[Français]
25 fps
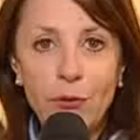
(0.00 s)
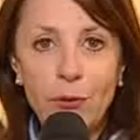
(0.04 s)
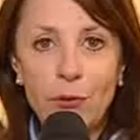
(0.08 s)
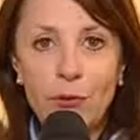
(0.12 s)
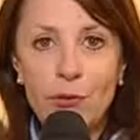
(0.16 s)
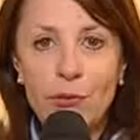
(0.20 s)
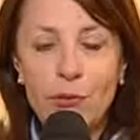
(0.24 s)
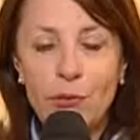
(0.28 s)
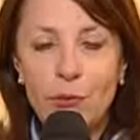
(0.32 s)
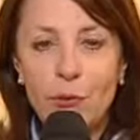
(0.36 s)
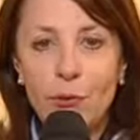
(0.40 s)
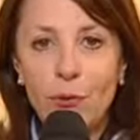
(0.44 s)

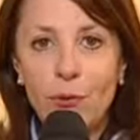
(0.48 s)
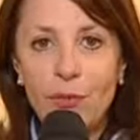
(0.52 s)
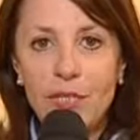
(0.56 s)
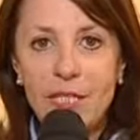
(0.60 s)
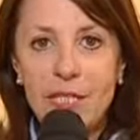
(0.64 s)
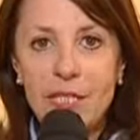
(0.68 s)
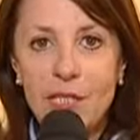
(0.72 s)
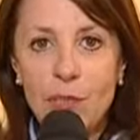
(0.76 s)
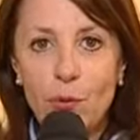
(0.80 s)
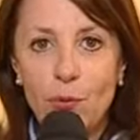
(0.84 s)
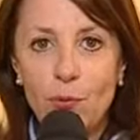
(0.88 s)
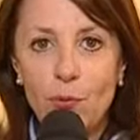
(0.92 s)
Dans son
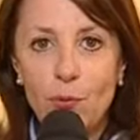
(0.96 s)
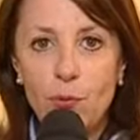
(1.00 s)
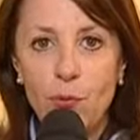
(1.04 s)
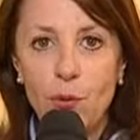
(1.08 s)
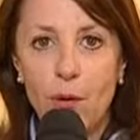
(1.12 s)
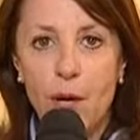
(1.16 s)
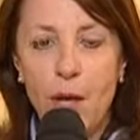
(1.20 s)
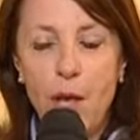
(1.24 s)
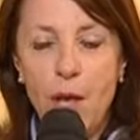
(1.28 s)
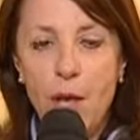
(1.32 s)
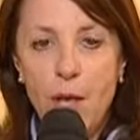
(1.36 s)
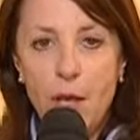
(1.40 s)

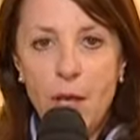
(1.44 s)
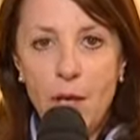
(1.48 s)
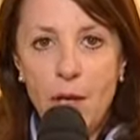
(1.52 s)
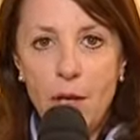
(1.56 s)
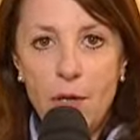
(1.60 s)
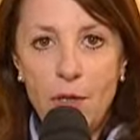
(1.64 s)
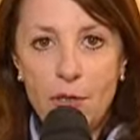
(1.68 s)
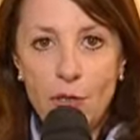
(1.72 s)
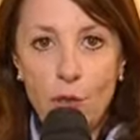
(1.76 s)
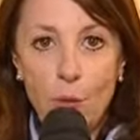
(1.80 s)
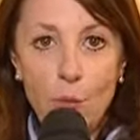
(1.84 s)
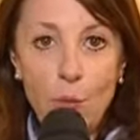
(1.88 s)
discours,
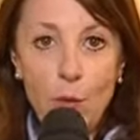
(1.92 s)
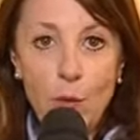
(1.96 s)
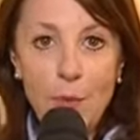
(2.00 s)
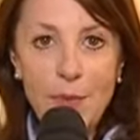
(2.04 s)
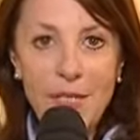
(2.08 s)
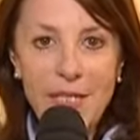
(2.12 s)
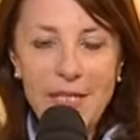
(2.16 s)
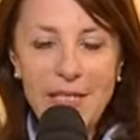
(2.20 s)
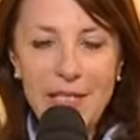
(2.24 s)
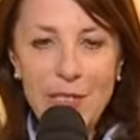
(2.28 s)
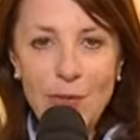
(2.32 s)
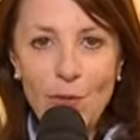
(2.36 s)
euh, son
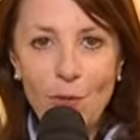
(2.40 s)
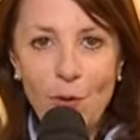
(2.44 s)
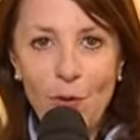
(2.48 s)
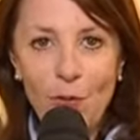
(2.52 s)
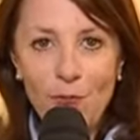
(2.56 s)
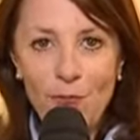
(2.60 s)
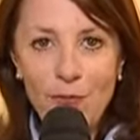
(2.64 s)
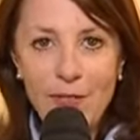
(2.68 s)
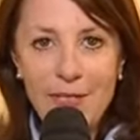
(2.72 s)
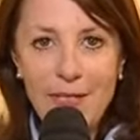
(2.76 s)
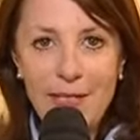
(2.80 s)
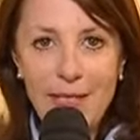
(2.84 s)
premier
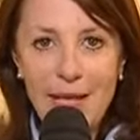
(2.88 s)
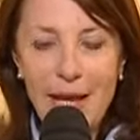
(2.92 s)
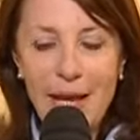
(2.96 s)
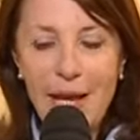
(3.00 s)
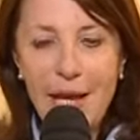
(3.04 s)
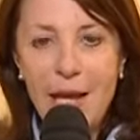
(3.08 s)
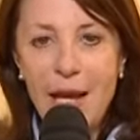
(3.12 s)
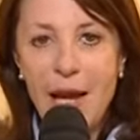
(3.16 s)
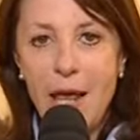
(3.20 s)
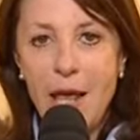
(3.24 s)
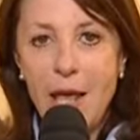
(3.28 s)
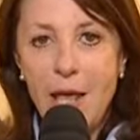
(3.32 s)
discours
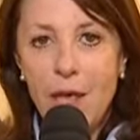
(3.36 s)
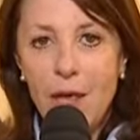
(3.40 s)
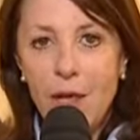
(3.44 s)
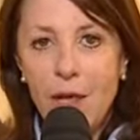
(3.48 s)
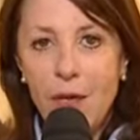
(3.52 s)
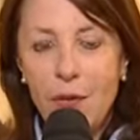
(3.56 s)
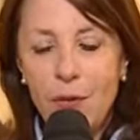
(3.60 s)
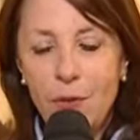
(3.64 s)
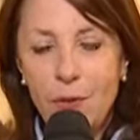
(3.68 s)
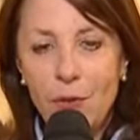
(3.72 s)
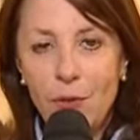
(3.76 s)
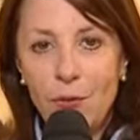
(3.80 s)
officiel,
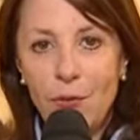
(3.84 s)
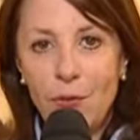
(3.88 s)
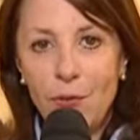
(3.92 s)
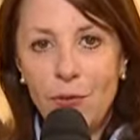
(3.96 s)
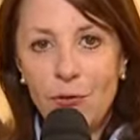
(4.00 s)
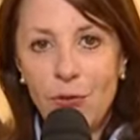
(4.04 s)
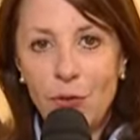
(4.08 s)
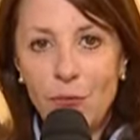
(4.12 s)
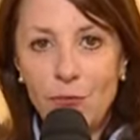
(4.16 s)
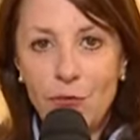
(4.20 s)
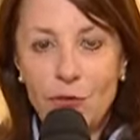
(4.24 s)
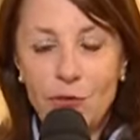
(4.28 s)

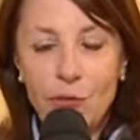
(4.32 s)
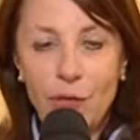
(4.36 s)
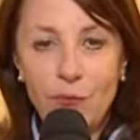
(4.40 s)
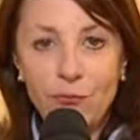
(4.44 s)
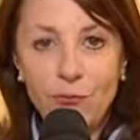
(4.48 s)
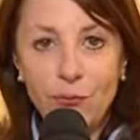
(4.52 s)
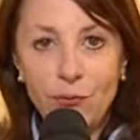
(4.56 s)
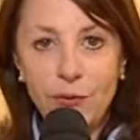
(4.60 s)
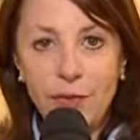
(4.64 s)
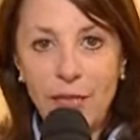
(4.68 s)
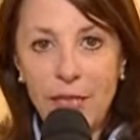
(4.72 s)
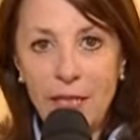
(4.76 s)
euh,
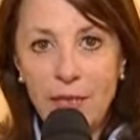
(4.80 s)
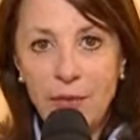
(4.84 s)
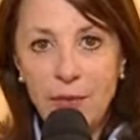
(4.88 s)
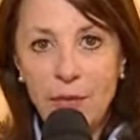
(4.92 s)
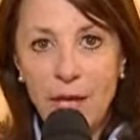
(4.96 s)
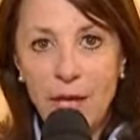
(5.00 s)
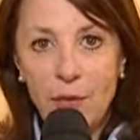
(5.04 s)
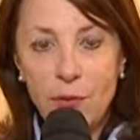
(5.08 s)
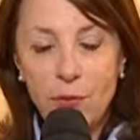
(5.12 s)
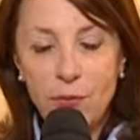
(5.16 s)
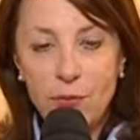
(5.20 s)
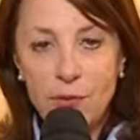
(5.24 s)
Jean-François
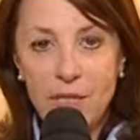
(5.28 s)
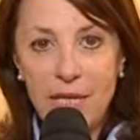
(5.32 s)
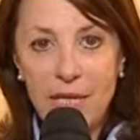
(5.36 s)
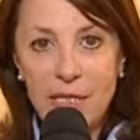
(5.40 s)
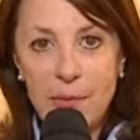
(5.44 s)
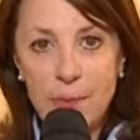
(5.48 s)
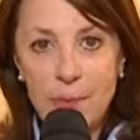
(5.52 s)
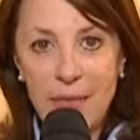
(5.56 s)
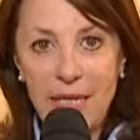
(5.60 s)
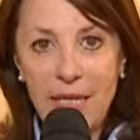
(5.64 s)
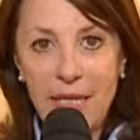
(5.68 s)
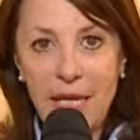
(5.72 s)
Foutaine nous
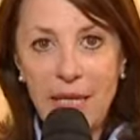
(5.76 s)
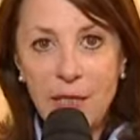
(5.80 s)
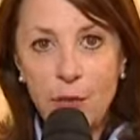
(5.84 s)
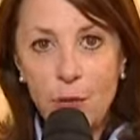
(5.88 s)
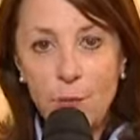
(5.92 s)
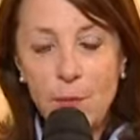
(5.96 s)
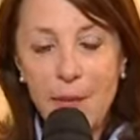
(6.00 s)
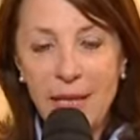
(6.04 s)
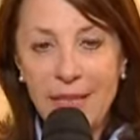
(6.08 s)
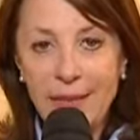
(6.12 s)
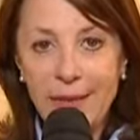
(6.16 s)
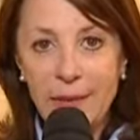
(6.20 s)
a expliqué
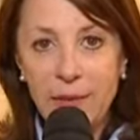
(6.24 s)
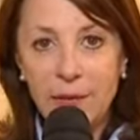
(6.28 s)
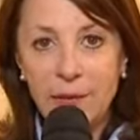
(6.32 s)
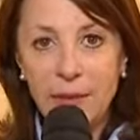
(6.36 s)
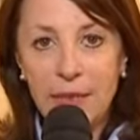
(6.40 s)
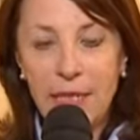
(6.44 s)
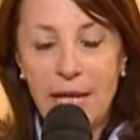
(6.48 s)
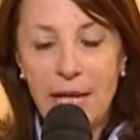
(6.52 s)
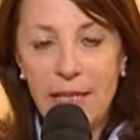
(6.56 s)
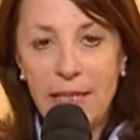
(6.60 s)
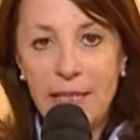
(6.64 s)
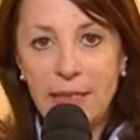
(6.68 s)
que
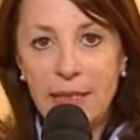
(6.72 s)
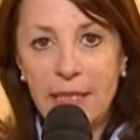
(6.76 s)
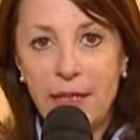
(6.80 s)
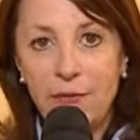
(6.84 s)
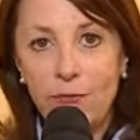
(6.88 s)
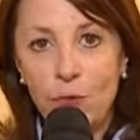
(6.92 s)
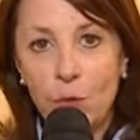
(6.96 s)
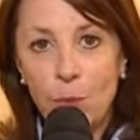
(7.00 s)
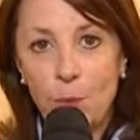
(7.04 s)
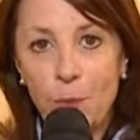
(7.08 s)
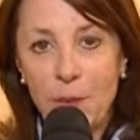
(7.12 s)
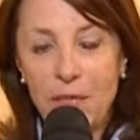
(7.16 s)
maintenant il allait
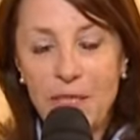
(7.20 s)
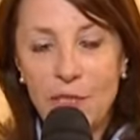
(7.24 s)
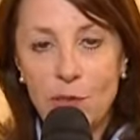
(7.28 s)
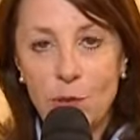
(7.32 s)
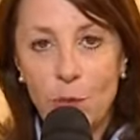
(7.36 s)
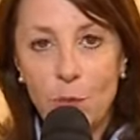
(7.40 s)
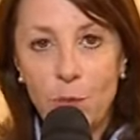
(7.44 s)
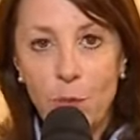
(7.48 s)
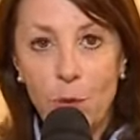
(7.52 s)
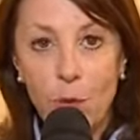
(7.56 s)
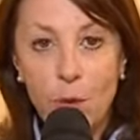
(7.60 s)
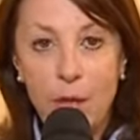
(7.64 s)
développer
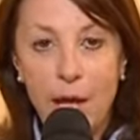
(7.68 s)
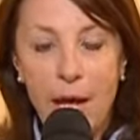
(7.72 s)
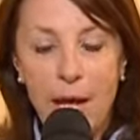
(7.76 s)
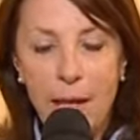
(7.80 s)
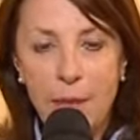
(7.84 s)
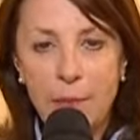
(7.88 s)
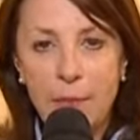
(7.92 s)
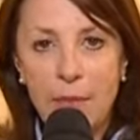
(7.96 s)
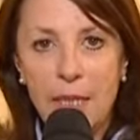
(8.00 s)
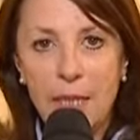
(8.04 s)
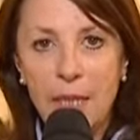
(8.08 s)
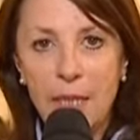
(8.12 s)
son
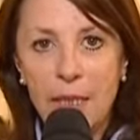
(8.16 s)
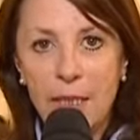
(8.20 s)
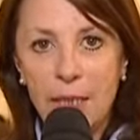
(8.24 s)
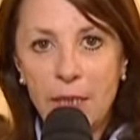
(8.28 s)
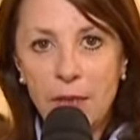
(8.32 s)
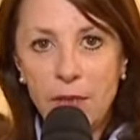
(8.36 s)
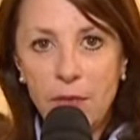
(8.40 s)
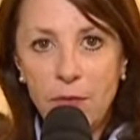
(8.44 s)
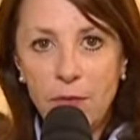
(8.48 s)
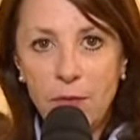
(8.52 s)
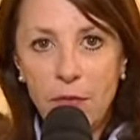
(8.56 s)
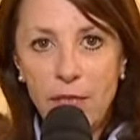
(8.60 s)
programme
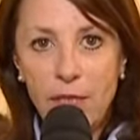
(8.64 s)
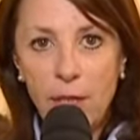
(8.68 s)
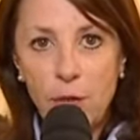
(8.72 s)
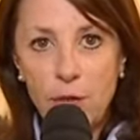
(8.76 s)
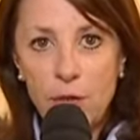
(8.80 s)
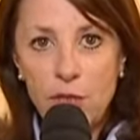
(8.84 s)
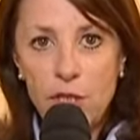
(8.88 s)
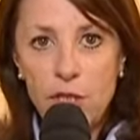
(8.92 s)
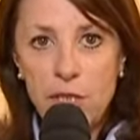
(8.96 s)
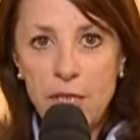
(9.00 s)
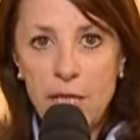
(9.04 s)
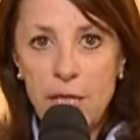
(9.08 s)
devant les
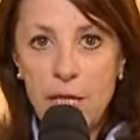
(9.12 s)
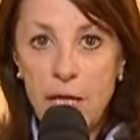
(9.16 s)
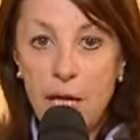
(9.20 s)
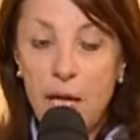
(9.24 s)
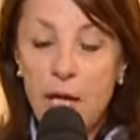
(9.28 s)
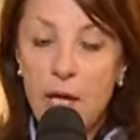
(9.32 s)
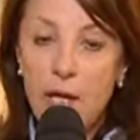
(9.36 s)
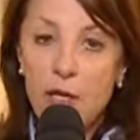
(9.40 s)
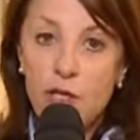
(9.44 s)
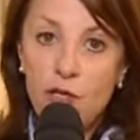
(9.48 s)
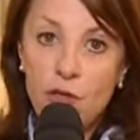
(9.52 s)
Rochelais.